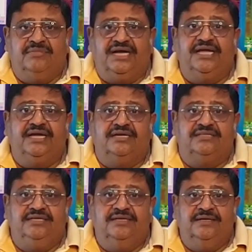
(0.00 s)
मांगें
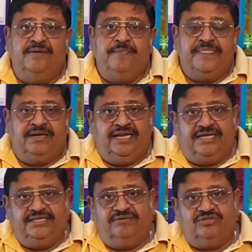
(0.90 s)
करती है
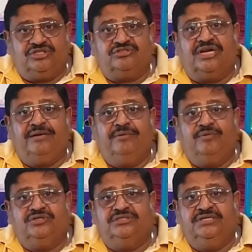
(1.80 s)
लेकिन जब वो ससुराल में
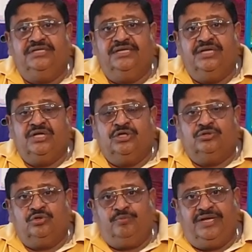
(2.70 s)
पहुँचती है
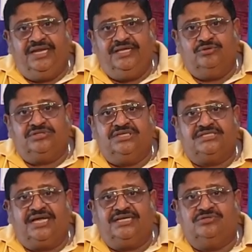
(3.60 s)
तो भले ही उसकी
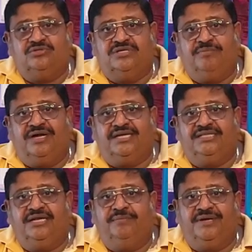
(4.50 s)
सास उसे माँ
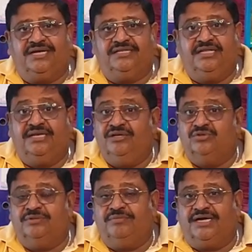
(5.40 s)
की तरह प्यार दे रही है
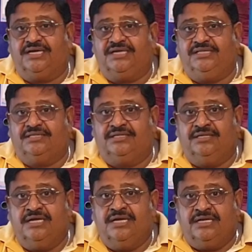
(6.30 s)
उसे माँ की
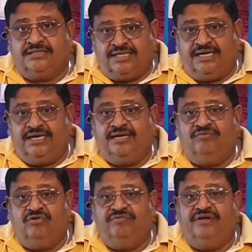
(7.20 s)
तरह
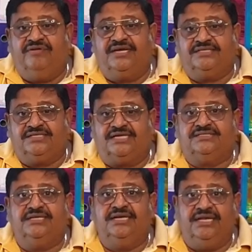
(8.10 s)
वो व्यवहार
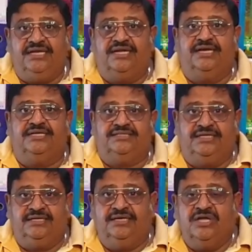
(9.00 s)
सास से नहीं करना
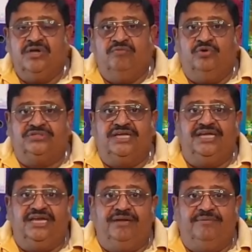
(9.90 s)
चाहिए वो
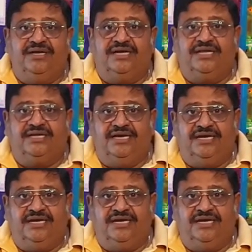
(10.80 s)
उसके गले में लटक कर